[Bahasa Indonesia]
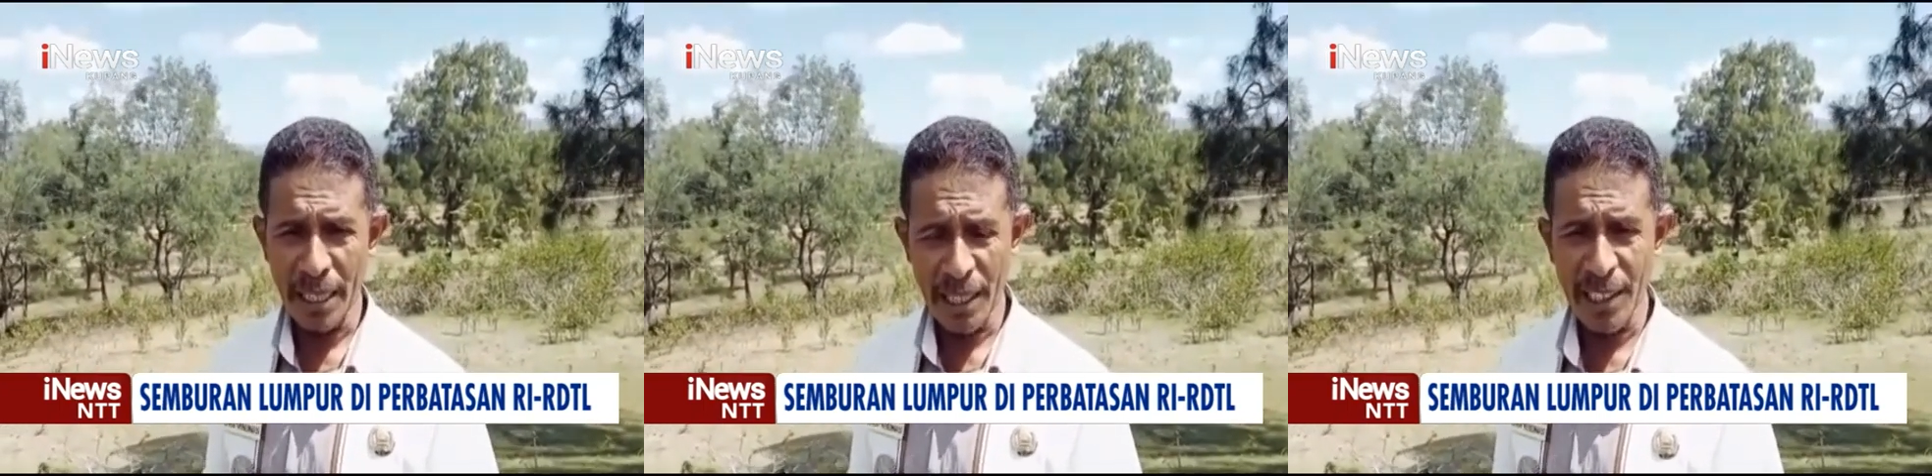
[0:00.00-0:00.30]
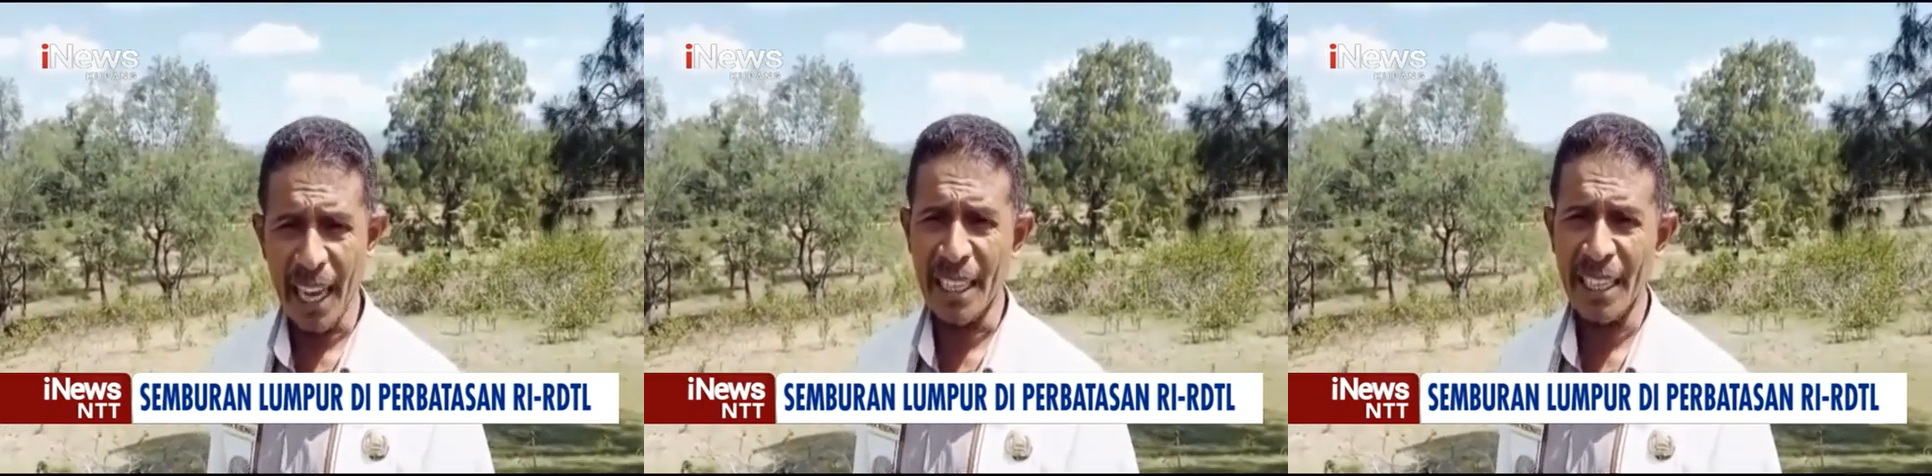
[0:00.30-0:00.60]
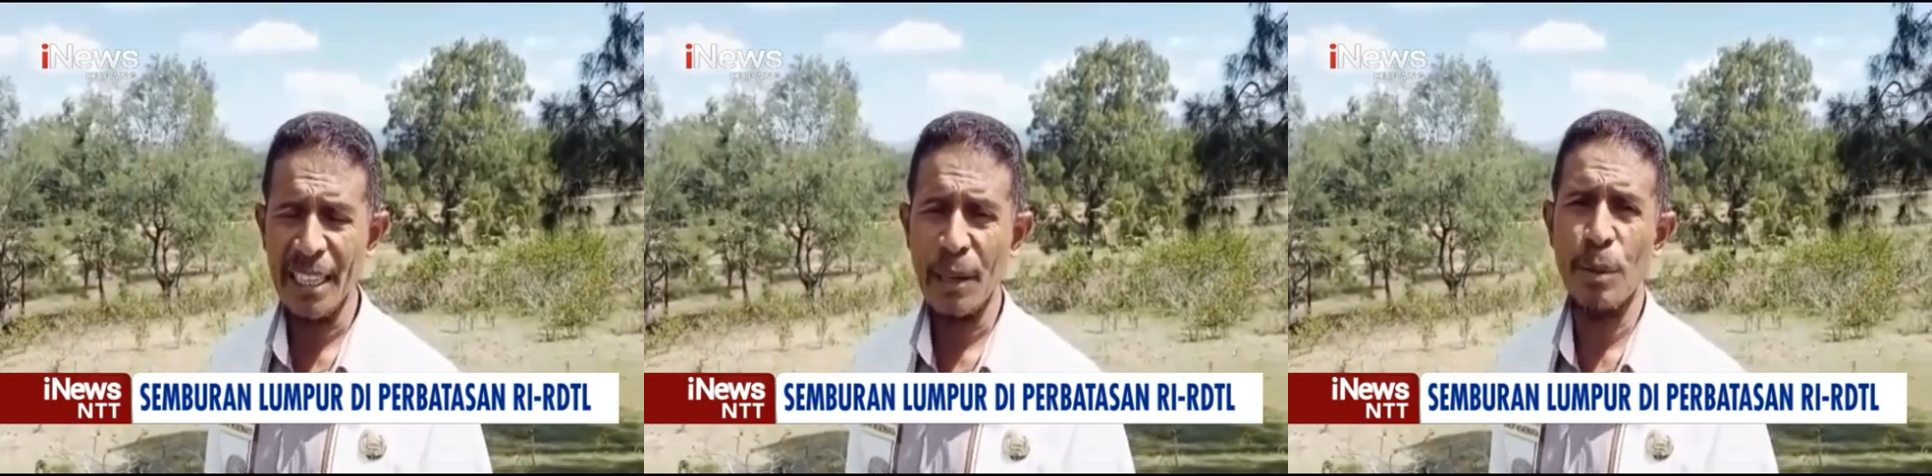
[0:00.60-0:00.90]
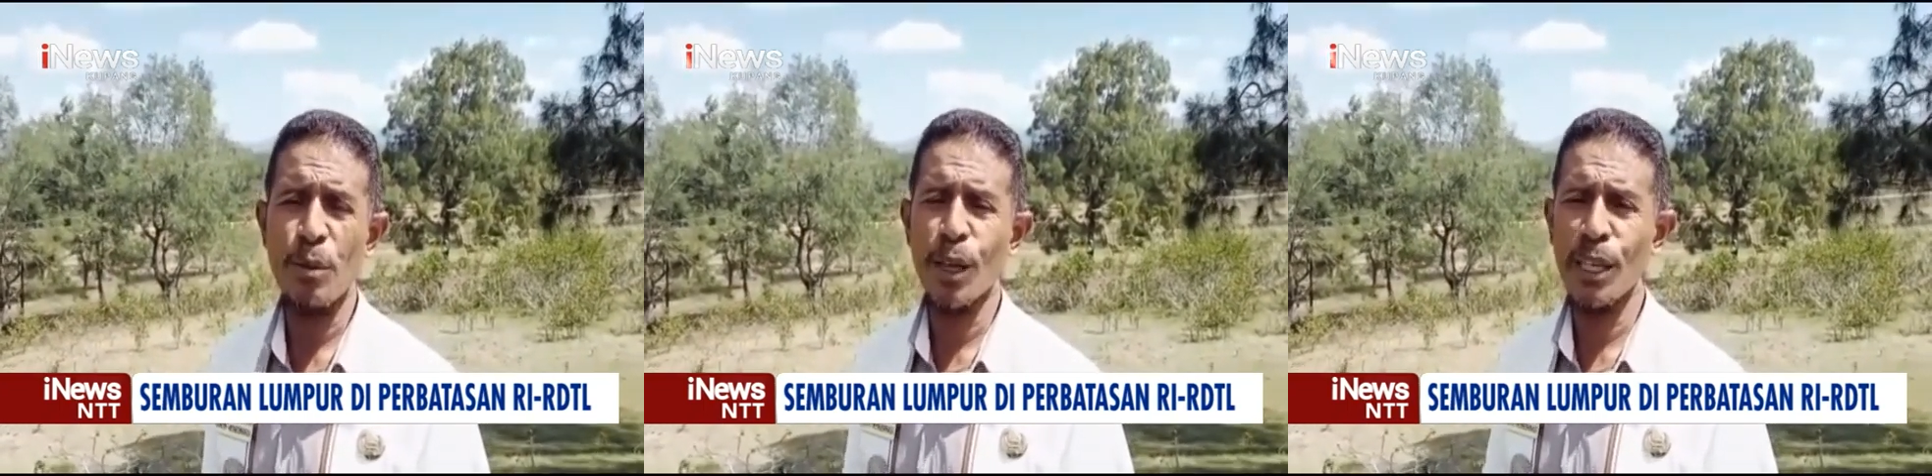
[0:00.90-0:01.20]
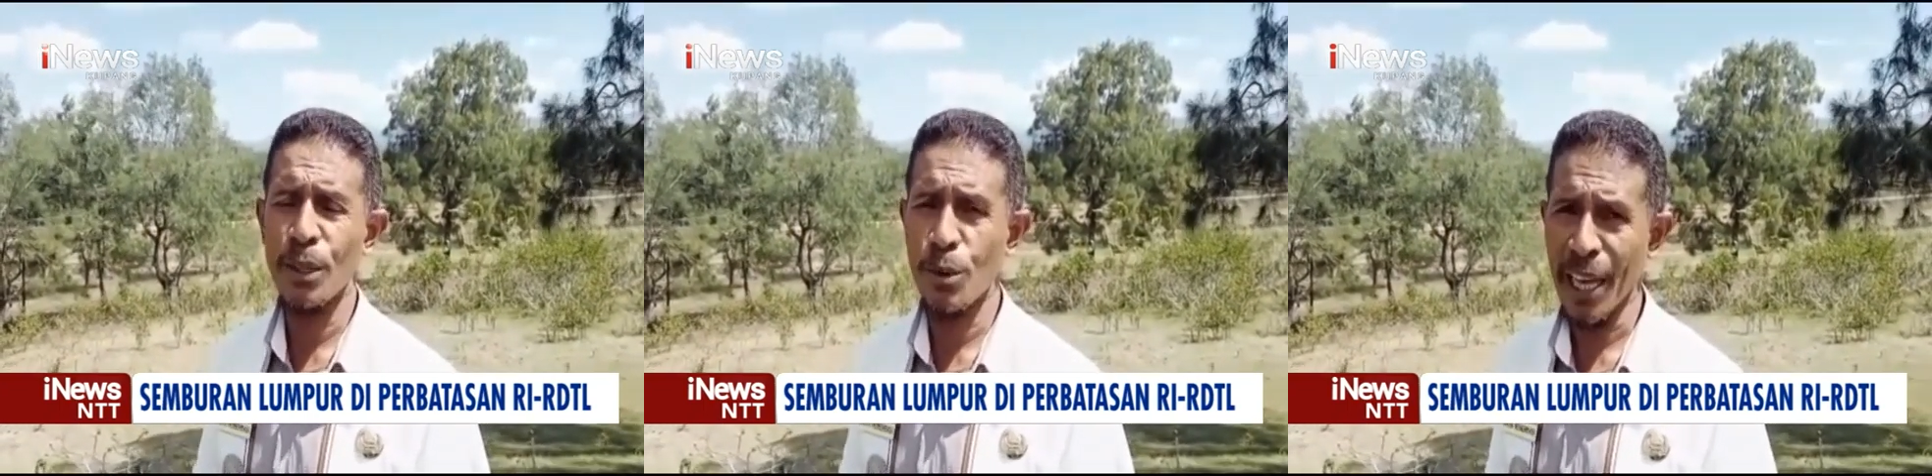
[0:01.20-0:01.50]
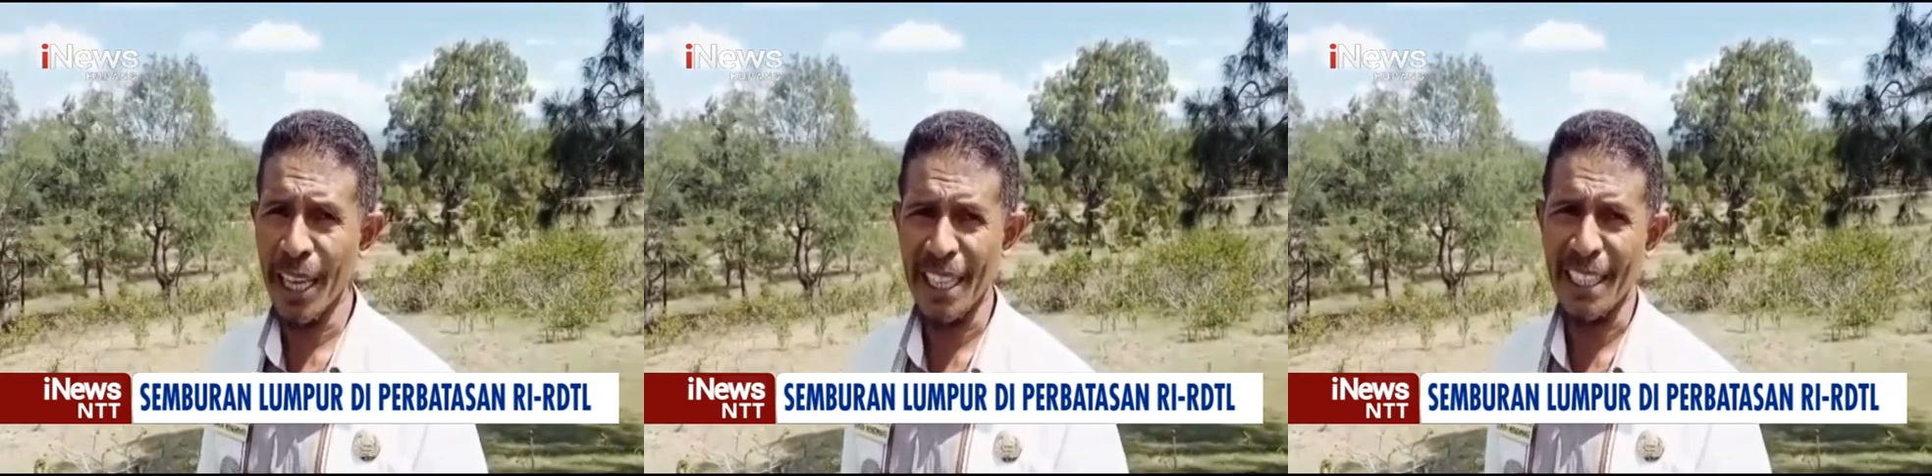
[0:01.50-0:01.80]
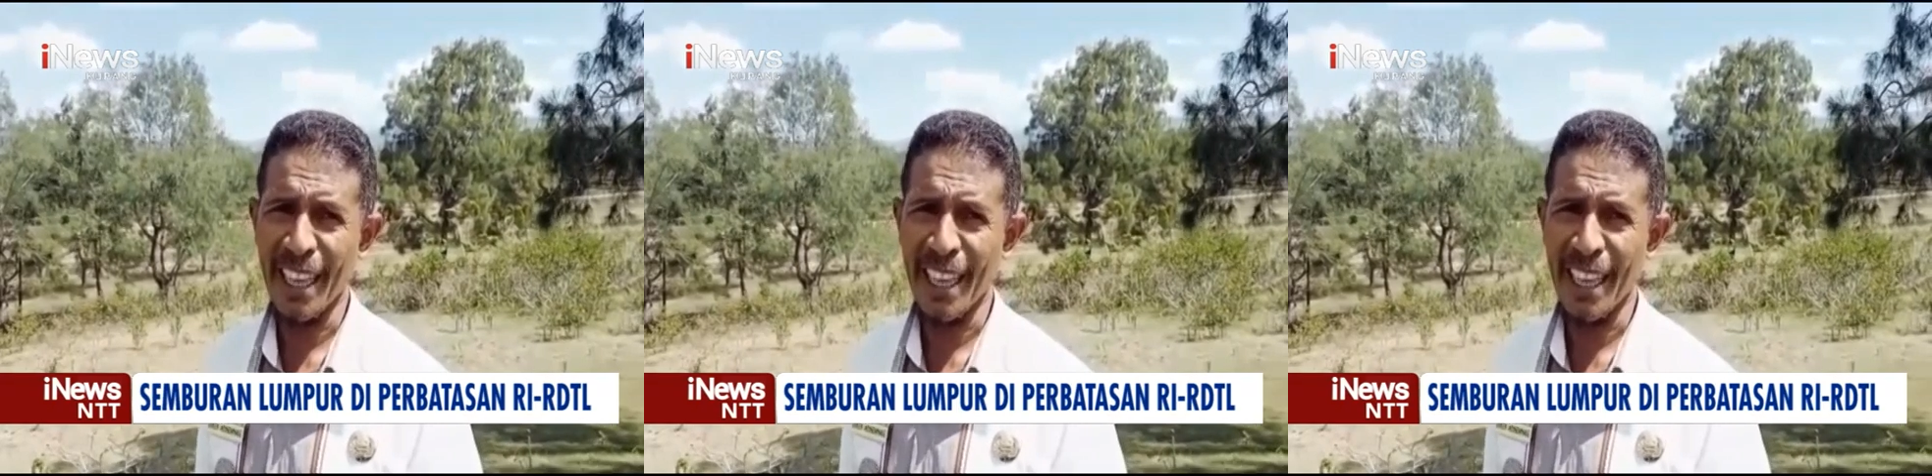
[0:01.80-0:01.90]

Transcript: terjadi tapi bukan di wilayah kita